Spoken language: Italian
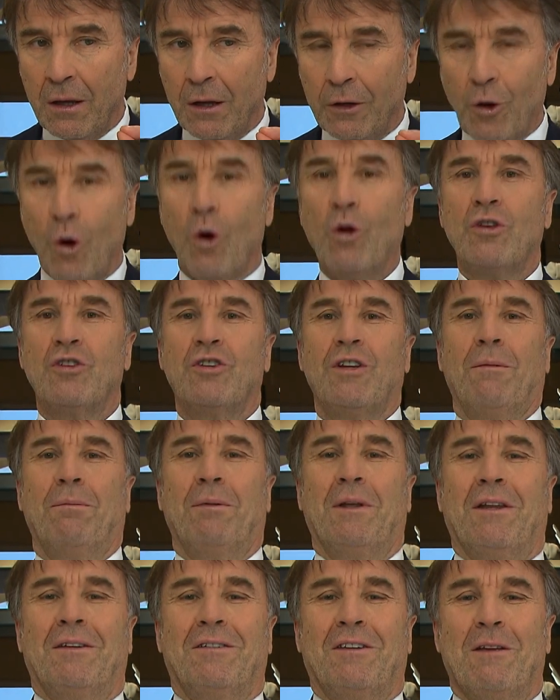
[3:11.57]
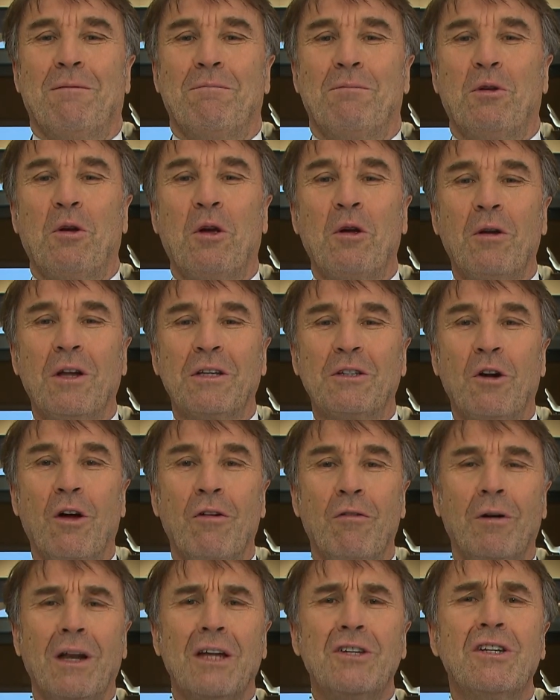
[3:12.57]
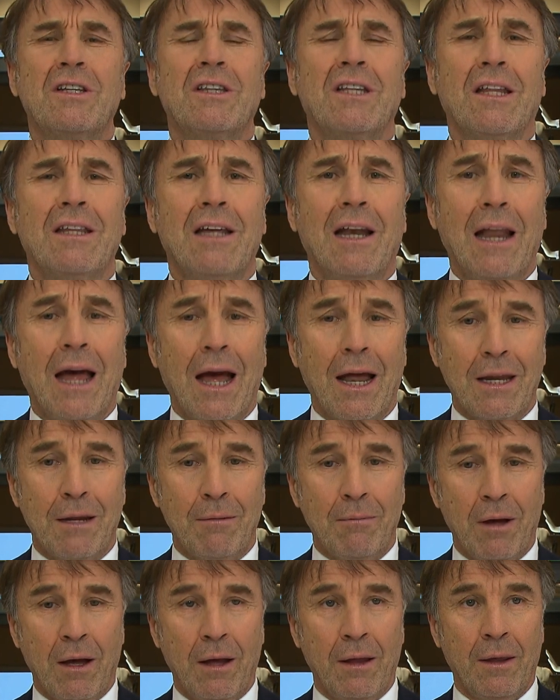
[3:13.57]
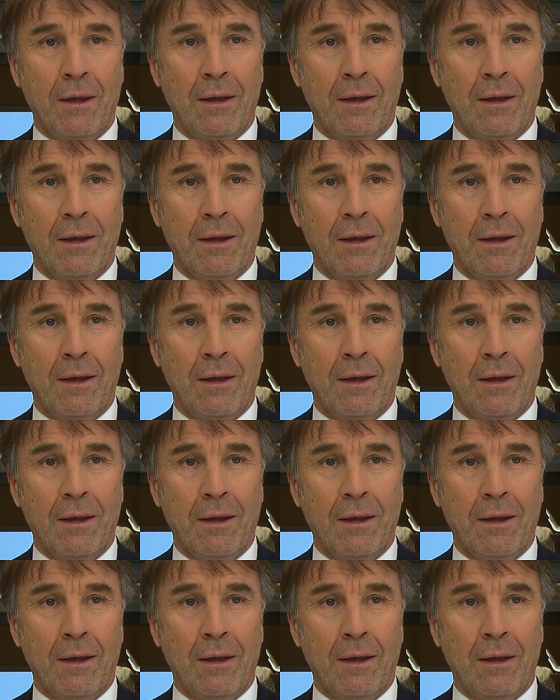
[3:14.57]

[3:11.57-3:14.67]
Norcia, per esempio, io la trovo la città dell'anima.